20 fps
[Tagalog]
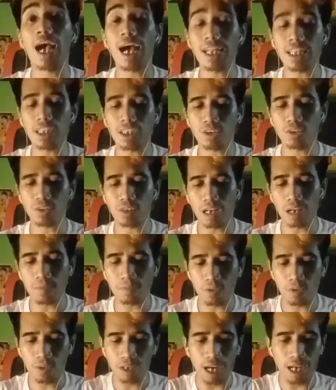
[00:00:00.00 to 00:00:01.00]
At yun nga
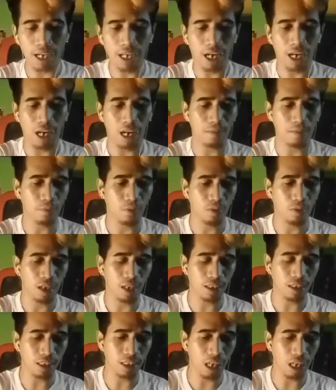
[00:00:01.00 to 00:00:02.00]
po, gaya nga po
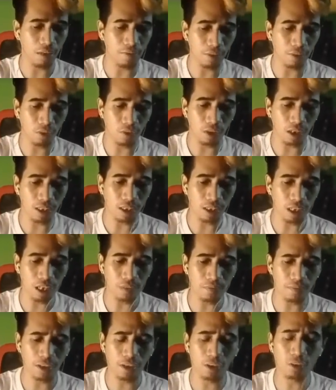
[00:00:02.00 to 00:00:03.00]
ng sinabi ko kanina,
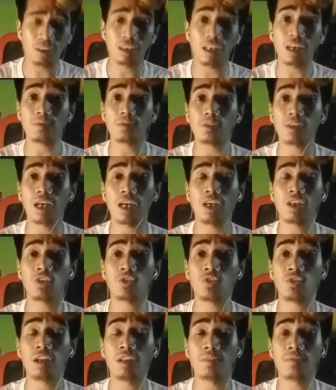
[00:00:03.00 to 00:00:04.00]
eh, meron nga po tayong
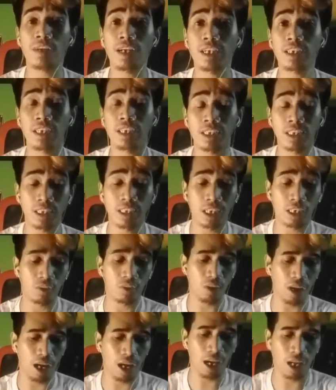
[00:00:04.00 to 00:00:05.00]
12 races
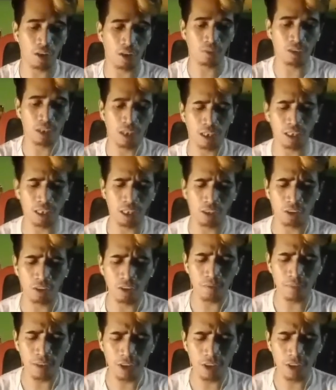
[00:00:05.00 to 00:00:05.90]
ngayong araw ng linggo.